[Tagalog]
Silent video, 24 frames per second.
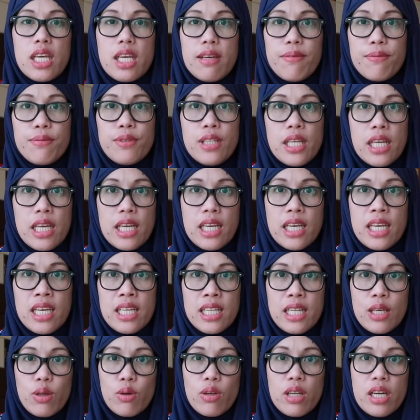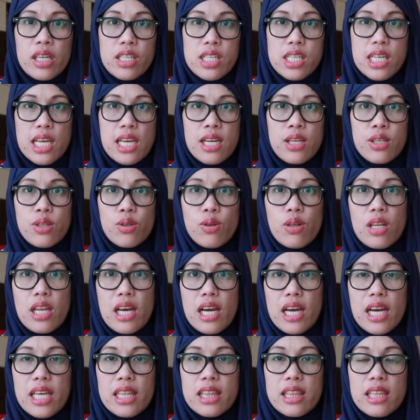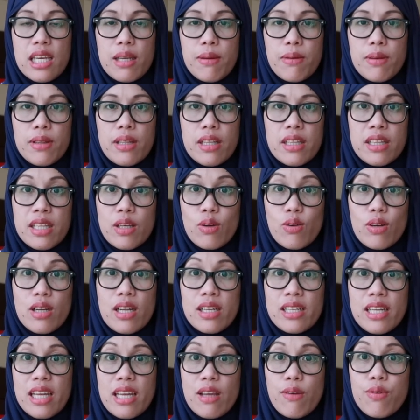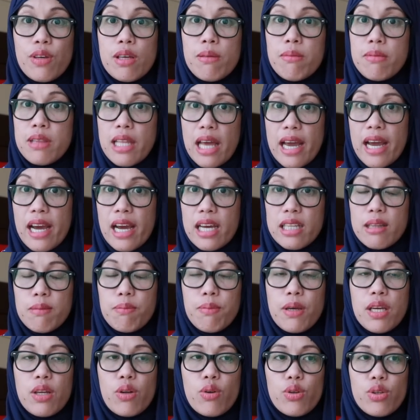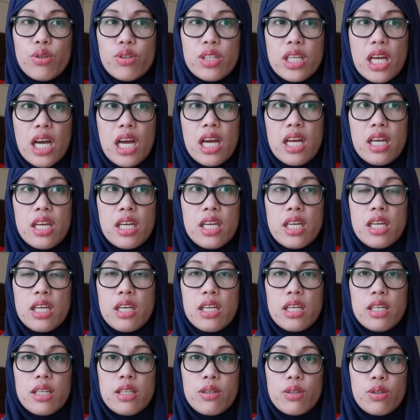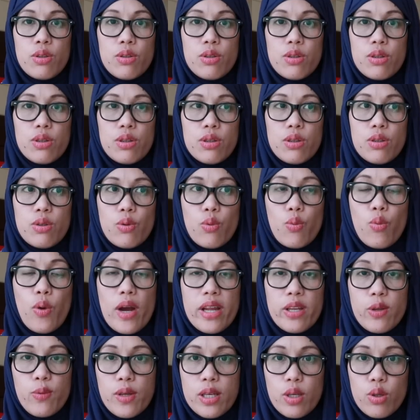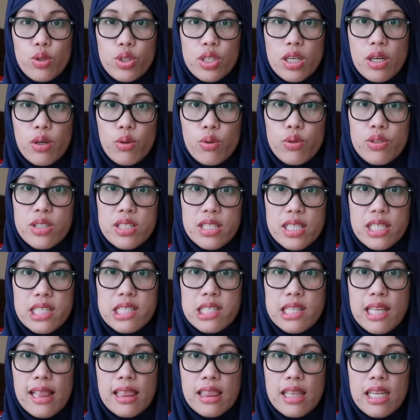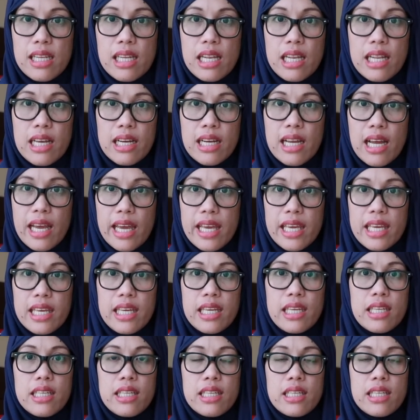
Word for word: evening, hindi ko lang sa inyo lahat na, hindi ko lang na-film lahat, pero yun nga, one week ko siyang consistent na nilagay